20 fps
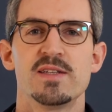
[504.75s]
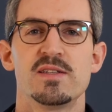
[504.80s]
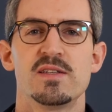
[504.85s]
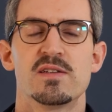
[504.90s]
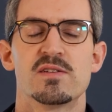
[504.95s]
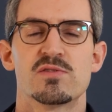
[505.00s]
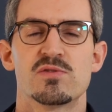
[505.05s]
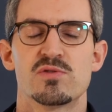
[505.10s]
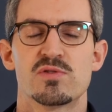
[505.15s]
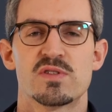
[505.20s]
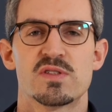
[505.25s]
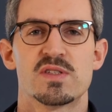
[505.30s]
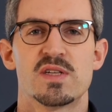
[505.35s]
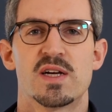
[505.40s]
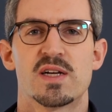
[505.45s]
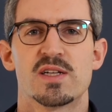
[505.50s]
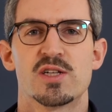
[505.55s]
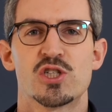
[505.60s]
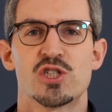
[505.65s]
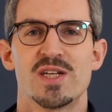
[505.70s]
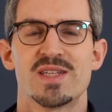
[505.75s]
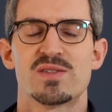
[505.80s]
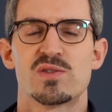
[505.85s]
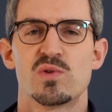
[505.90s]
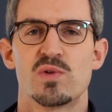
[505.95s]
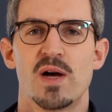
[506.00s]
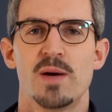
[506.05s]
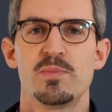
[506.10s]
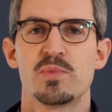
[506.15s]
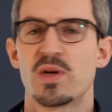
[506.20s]
die da sozusagen eine
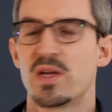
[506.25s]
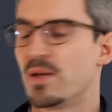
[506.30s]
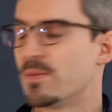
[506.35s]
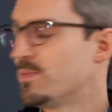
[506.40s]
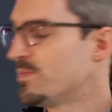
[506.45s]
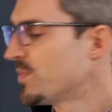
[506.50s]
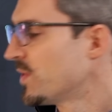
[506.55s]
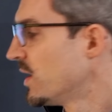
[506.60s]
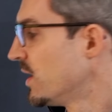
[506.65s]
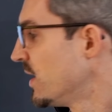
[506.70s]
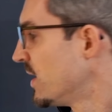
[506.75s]
Schätzung abgeben.